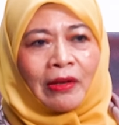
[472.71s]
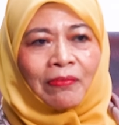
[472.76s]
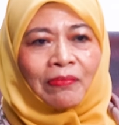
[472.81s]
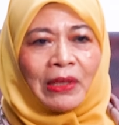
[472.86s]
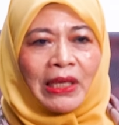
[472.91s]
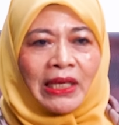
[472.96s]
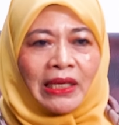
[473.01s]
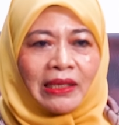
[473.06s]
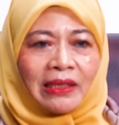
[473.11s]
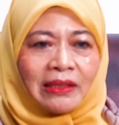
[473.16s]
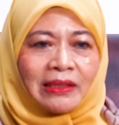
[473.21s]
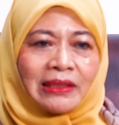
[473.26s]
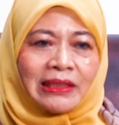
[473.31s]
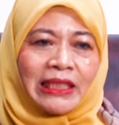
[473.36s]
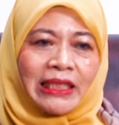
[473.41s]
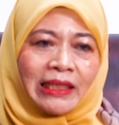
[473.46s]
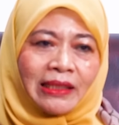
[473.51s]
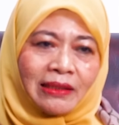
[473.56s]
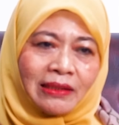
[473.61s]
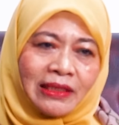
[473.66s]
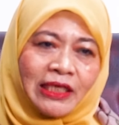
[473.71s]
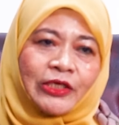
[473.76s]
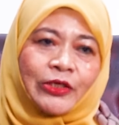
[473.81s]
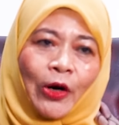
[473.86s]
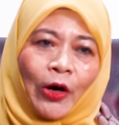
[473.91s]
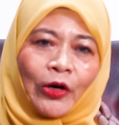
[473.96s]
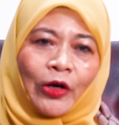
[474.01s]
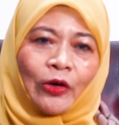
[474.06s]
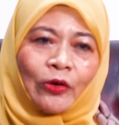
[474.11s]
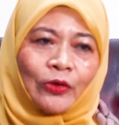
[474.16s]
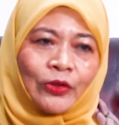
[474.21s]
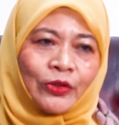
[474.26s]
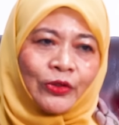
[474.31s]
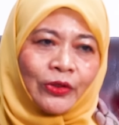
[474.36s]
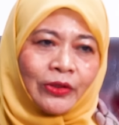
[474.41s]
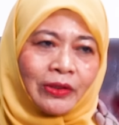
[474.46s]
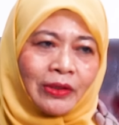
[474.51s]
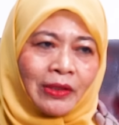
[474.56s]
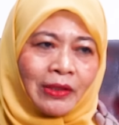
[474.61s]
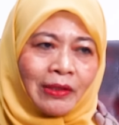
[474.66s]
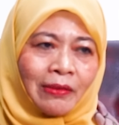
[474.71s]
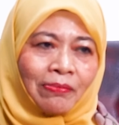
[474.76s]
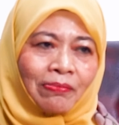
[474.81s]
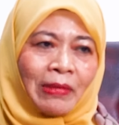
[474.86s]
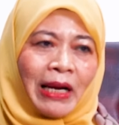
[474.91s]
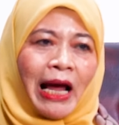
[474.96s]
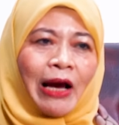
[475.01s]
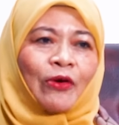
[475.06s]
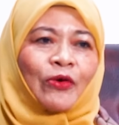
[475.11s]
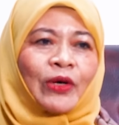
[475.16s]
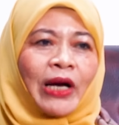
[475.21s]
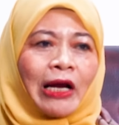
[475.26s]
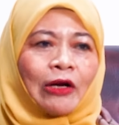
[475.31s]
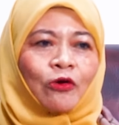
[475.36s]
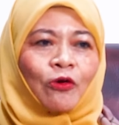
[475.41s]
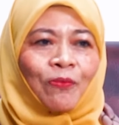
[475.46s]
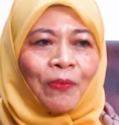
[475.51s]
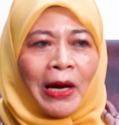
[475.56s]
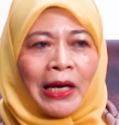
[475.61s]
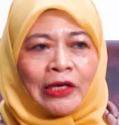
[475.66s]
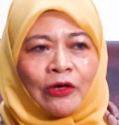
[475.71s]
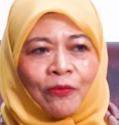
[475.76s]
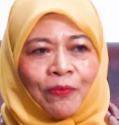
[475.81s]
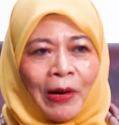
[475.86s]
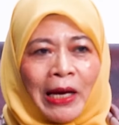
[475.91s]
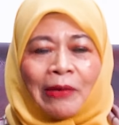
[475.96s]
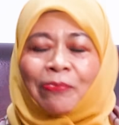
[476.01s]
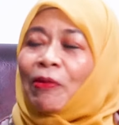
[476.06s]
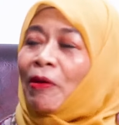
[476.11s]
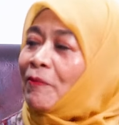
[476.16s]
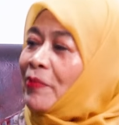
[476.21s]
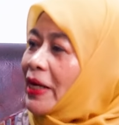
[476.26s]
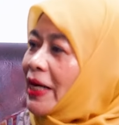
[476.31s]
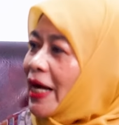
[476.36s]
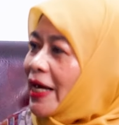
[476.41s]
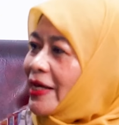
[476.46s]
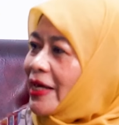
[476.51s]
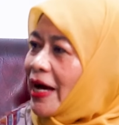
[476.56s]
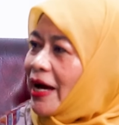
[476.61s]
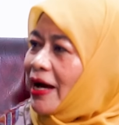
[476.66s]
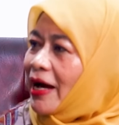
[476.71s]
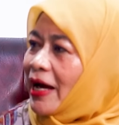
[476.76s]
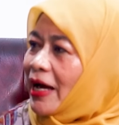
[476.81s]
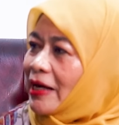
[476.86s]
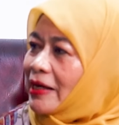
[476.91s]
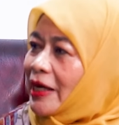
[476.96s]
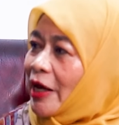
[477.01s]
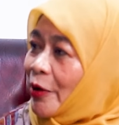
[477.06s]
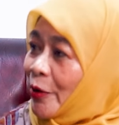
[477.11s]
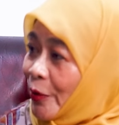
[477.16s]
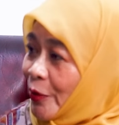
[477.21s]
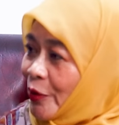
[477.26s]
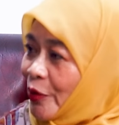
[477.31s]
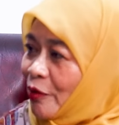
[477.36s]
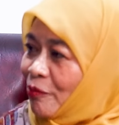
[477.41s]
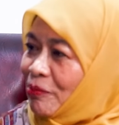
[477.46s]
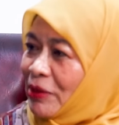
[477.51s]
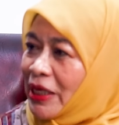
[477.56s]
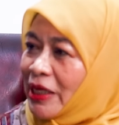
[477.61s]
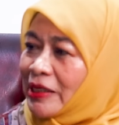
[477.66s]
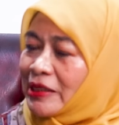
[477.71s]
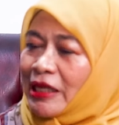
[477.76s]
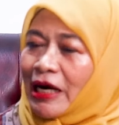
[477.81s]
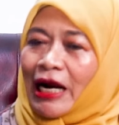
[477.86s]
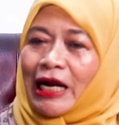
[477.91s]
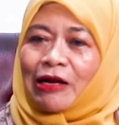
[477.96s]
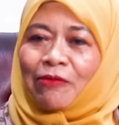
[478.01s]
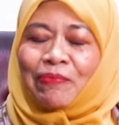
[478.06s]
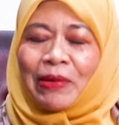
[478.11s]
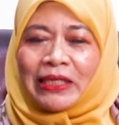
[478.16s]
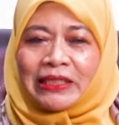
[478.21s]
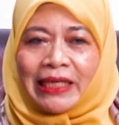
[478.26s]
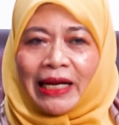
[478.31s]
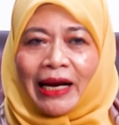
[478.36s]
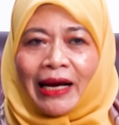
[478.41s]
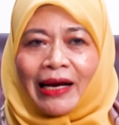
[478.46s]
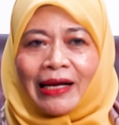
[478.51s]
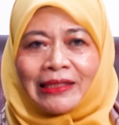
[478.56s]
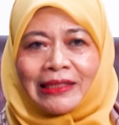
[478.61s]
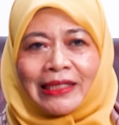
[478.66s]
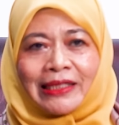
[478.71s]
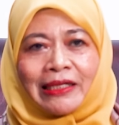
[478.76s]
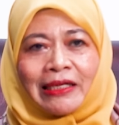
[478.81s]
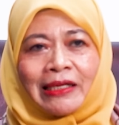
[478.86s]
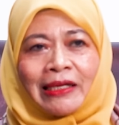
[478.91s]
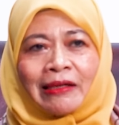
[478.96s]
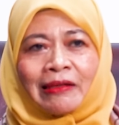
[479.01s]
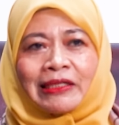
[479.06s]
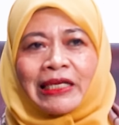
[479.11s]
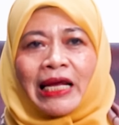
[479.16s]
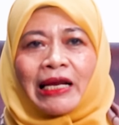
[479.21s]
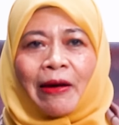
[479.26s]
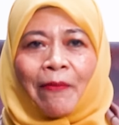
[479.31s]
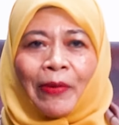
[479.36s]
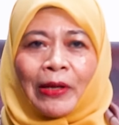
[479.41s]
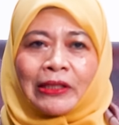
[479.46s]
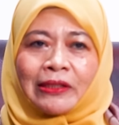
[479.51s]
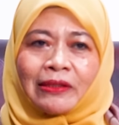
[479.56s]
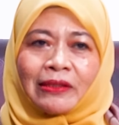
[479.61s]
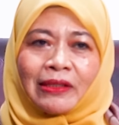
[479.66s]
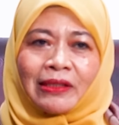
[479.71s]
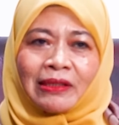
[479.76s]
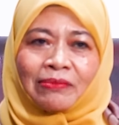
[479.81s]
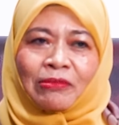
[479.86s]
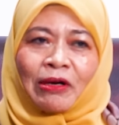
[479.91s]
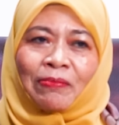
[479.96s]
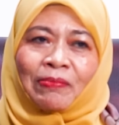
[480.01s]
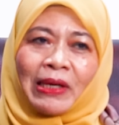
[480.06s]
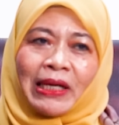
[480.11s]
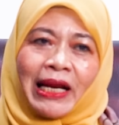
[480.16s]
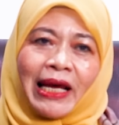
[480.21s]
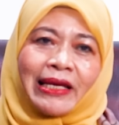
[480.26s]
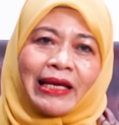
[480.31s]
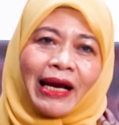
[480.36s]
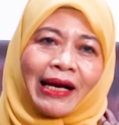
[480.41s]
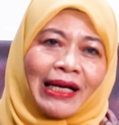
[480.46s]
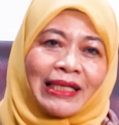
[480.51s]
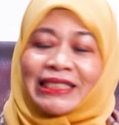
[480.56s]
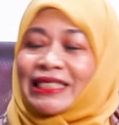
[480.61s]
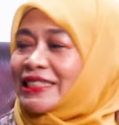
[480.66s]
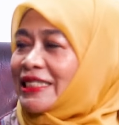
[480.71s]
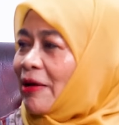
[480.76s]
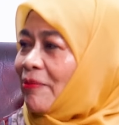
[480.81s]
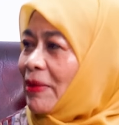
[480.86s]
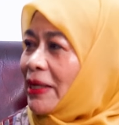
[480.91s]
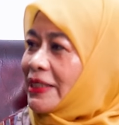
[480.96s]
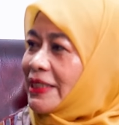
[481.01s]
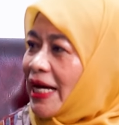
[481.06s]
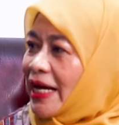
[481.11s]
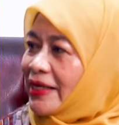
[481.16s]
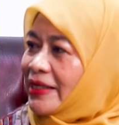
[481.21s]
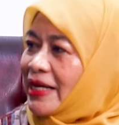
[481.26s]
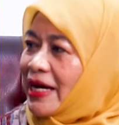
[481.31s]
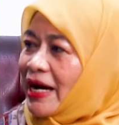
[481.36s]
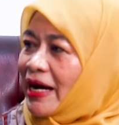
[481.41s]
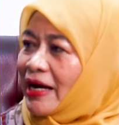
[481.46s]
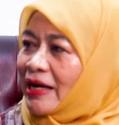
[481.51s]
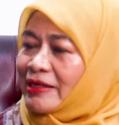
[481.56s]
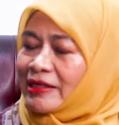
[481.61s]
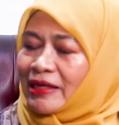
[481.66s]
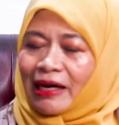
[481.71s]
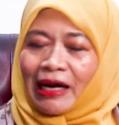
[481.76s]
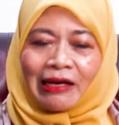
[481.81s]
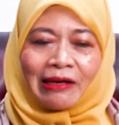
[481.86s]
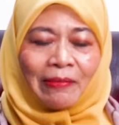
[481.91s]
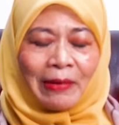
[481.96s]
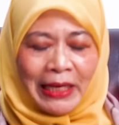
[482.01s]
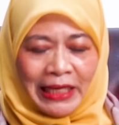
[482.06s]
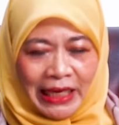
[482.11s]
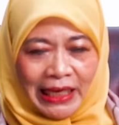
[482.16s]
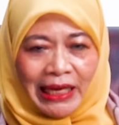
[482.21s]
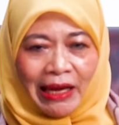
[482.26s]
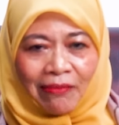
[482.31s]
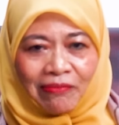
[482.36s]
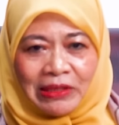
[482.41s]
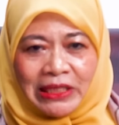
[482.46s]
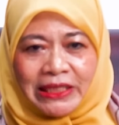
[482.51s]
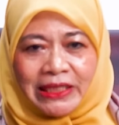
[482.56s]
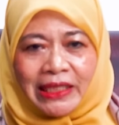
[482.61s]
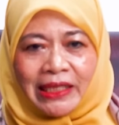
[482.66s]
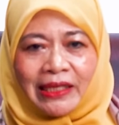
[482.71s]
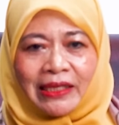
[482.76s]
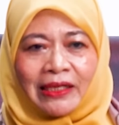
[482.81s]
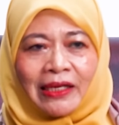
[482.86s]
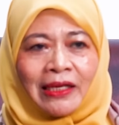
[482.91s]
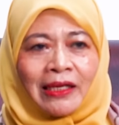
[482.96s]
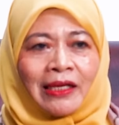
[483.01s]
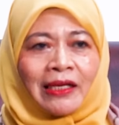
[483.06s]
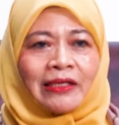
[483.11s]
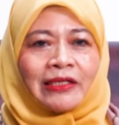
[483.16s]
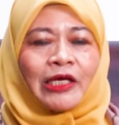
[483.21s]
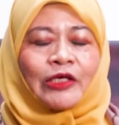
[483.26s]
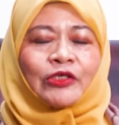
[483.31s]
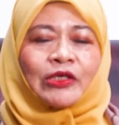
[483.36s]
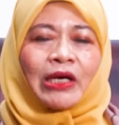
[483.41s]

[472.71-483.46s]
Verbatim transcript: me, di, didorong untuk melakukan upaya-upaya pemberdayaan hmm. ekonomi terhadap hmm. masyarakat. Jadi hmm. dia dapat uh, memberdayakan sesama janda, hmm. ya kan hmm. banyak yang miskin. Dia